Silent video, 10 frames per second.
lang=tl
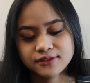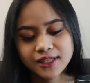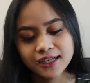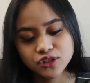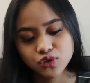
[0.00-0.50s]

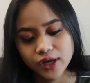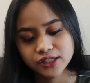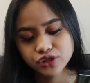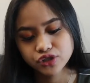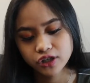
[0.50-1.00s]
Next
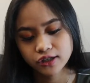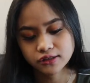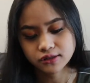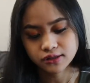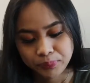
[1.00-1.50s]

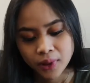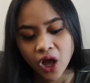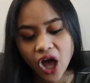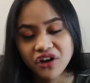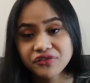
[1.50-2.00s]
question,
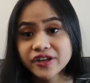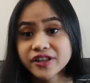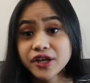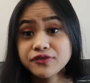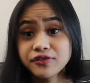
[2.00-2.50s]

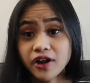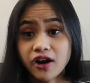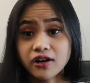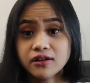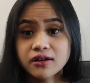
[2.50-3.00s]
everyday
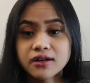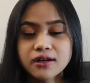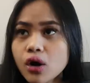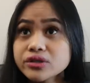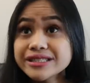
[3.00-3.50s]
vlog.
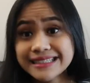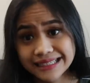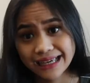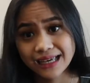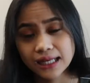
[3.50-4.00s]
So,
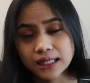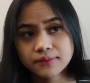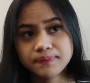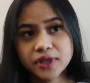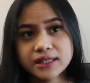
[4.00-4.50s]
sige,
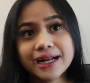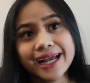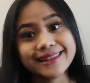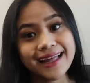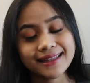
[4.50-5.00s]

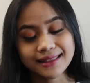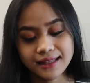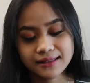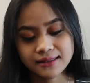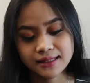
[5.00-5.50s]
tatry
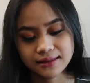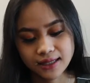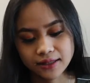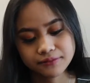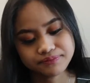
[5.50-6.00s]
natin din
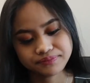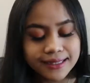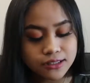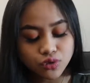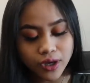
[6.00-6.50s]
yan.
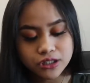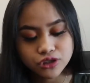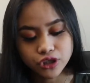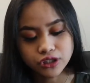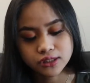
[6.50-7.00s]
Next
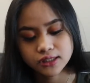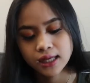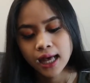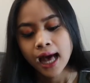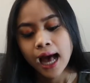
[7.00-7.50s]
questions.
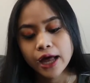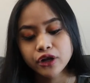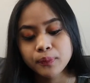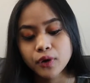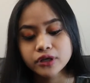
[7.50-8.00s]

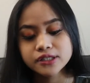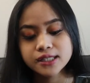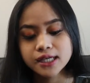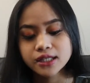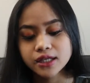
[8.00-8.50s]
Ano pong
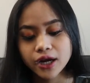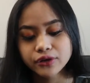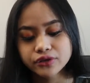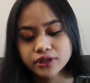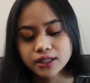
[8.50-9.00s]
skincare
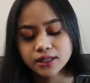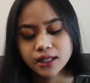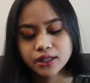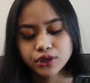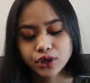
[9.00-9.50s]
routine
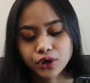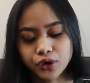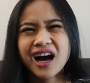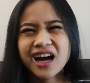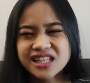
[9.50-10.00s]

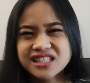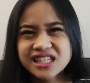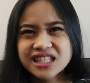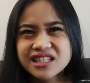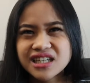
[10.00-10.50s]
ninyo? Ang
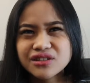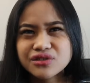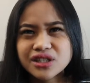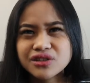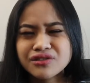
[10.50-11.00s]
skincare
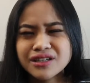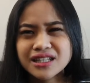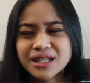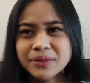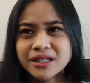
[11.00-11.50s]
routine ko
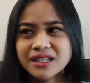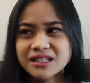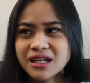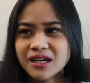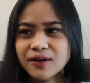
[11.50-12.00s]
lang naman na
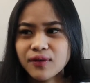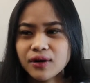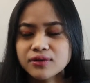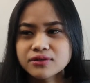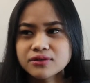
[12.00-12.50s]

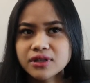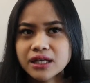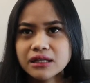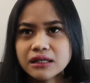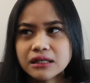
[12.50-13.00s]
ginagawa ko
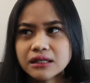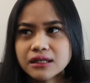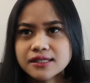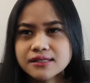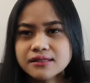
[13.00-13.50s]

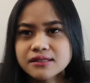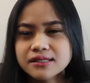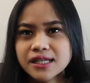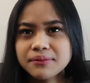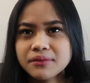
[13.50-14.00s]
daily is
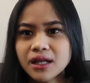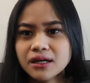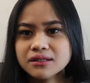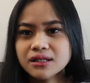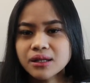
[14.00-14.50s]
same
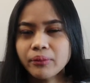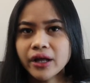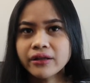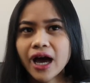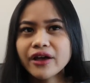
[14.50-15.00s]
lang din
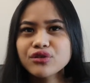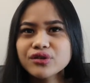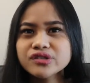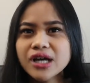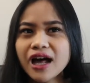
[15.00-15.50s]
naman. I
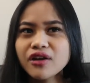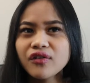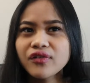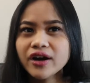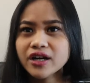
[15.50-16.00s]
use
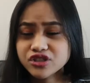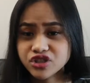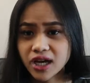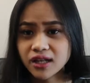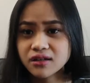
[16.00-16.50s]
aloe vera
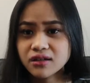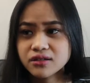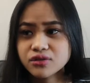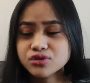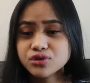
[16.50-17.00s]
gel,
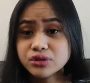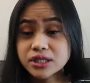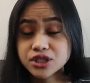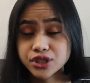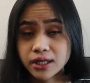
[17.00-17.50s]
yung
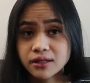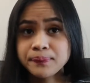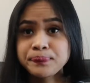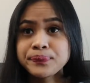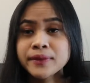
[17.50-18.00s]
soothing gel
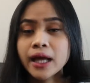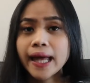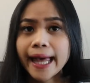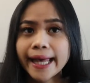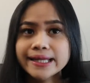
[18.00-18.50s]

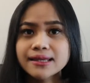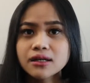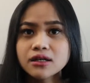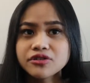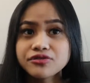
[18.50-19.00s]
and
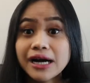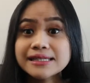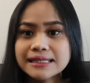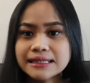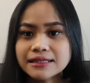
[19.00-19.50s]
uh,
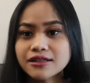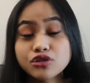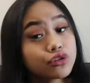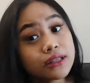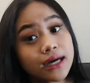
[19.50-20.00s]
Vaseline.
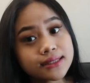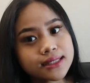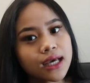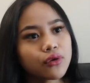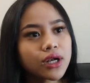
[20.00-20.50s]
Yun lang
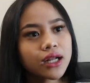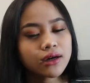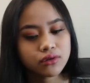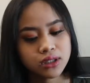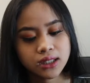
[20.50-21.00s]
te, wala
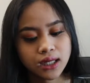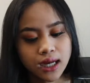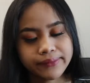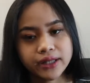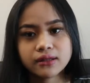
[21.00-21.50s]
na akong
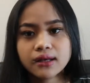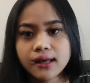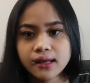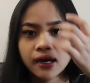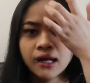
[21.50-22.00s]
ginagamit.
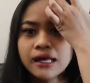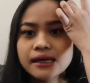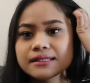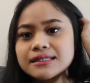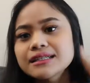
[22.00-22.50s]
Kaya,
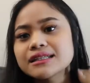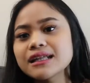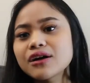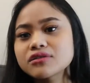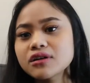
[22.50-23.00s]
kasi
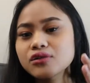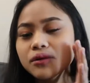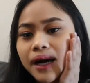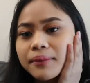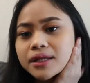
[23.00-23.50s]
natatakot ako
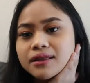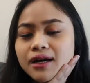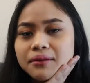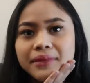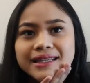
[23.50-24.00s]
gumamit
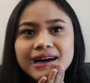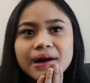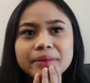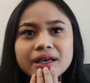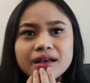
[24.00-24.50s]
ng
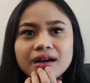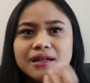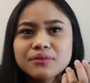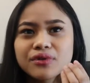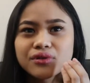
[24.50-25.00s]
madaming,
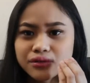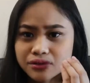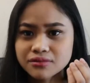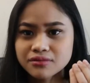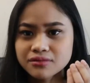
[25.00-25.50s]
alam mo
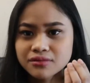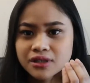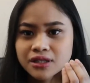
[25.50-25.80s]
yun,